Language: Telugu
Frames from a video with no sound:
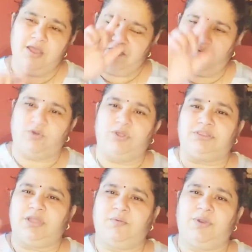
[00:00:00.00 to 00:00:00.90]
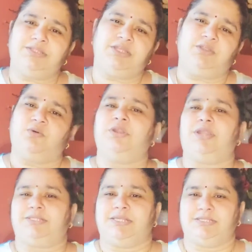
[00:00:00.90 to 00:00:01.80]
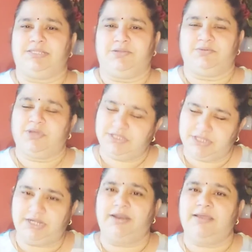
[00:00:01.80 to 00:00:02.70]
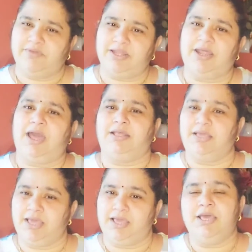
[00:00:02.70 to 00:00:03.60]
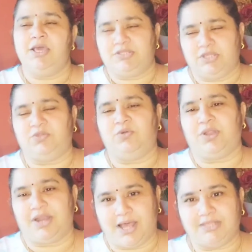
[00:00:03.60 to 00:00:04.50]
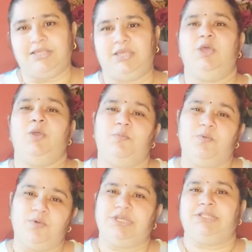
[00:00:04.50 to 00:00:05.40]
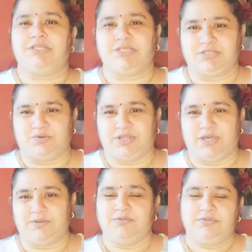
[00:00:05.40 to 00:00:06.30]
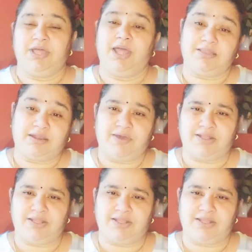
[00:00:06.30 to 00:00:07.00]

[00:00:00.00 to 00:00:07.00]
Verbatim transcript: ఫోటో అంతా కూడా సింధూరం రాసేస్తారు కానీ జనరల్గా విగ్రహానికే సింధూరం రాసి పూజ అయితే చేసుకుంటారు దాని తర్వాత